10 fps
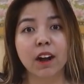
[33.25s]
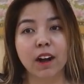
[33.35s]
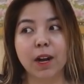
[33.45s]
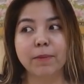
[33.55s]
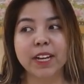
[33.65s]

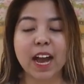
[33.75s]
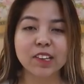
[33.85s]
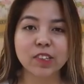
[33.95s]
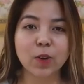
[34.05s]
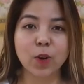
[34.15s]
Um,
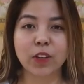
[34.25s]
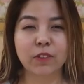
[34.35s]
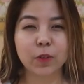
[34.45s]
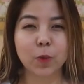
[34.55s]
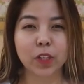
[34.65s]
Nag-ask ako if
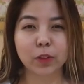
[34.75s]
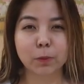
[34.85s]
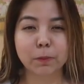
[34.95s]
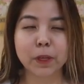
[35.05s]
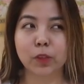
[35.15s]
you want
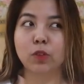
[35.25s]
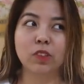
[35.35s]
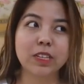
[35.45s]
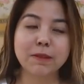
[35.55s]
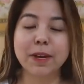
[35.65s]
but to
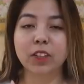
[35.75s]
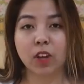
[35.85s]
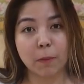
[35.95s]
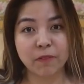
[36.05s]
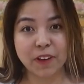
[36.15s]
see my
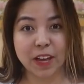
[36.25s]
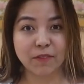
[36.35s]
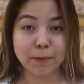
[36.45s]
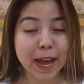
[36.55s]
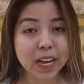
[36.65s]
top
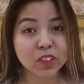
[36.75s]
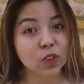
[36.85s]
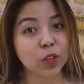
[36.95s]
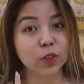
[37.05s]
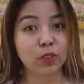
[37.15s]
5
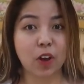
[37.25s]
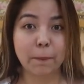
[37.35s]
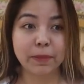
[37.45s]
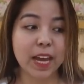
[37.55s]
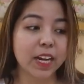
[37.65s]
bags or yung
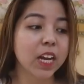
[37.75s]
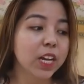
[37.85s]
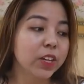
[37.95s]
top 10.